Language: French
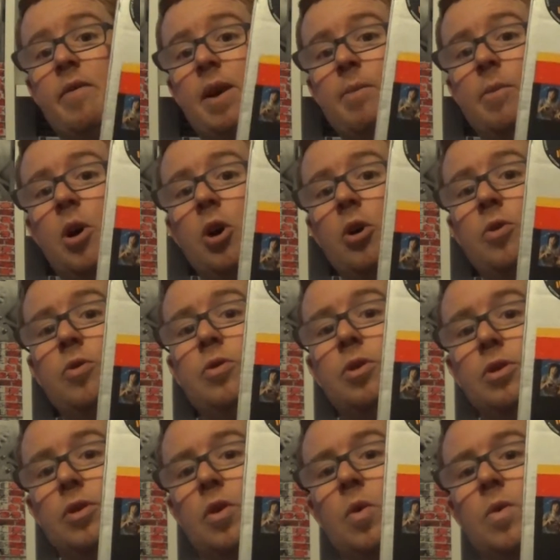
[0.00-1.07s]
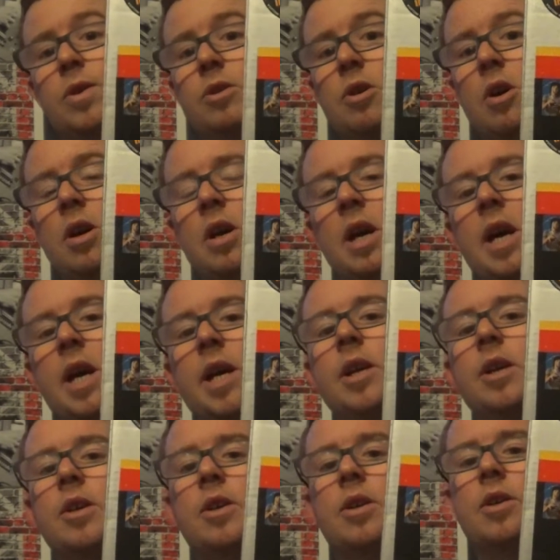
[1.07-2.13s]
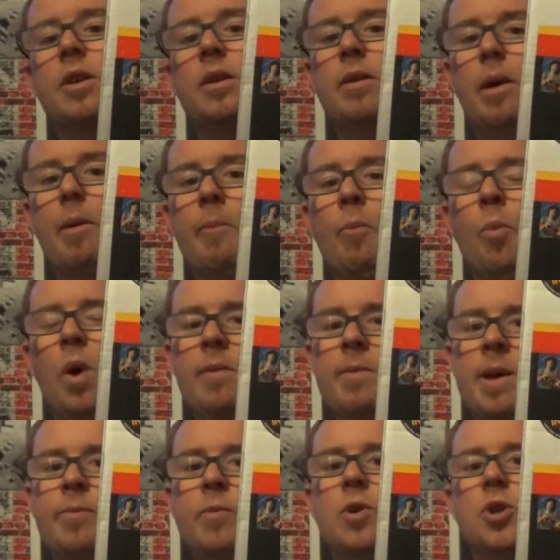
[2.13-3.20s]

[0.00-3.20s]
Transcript: vraiment une console moi-même